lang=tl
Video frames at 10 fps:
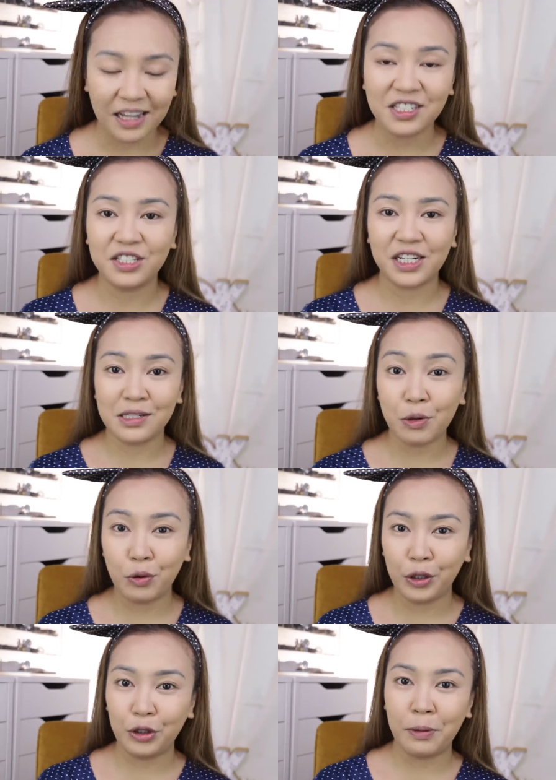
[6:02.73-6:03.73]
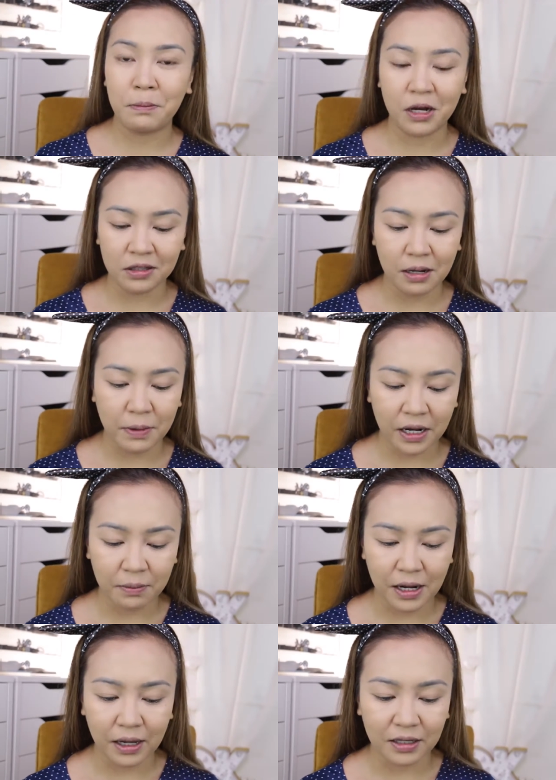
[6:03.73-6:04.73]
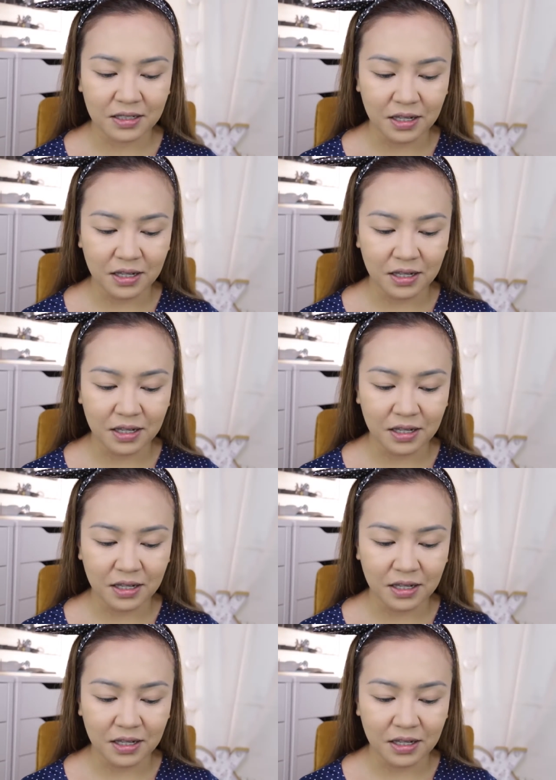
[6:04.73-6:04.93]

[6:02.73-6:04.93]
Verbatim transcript: I suggest na kunin niyo yung bundle para malaking